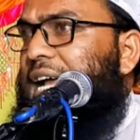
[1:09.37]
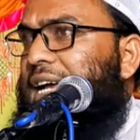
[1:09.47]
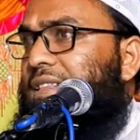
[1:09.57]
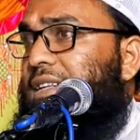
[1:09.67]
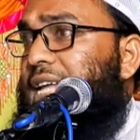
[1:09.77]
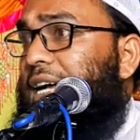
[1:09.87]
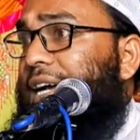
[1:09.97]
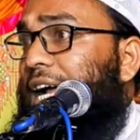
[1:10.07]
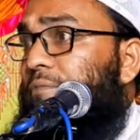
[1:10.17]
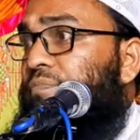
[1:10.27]
জায়গাতে
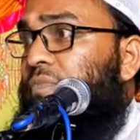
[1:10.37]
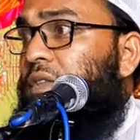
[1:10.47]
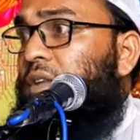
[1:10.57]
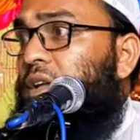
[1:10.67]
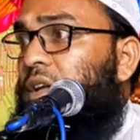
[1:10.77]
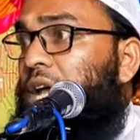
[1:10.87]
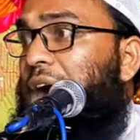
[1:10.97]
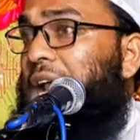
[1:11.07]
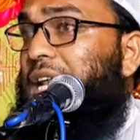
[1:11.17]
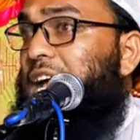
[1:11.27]
থাকে
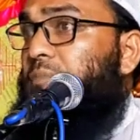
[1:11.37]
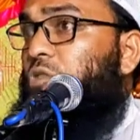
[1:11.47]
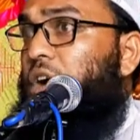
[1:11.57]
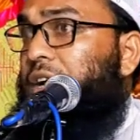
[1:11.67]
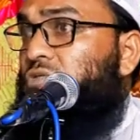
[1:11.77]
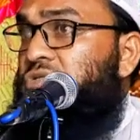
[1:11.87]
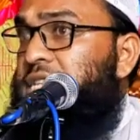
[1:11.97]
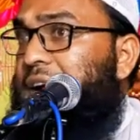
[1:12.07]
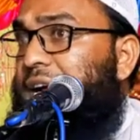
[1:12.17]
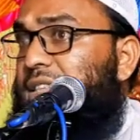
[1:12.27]
আল্লাহর ভয় কোন
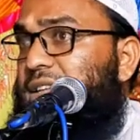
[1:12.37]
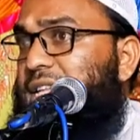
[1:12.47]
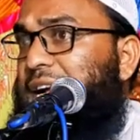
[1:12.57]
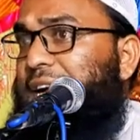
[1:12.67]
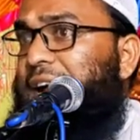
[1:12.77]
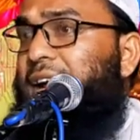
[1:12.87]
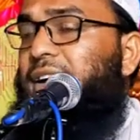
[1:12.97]
জায়গাতে থাকে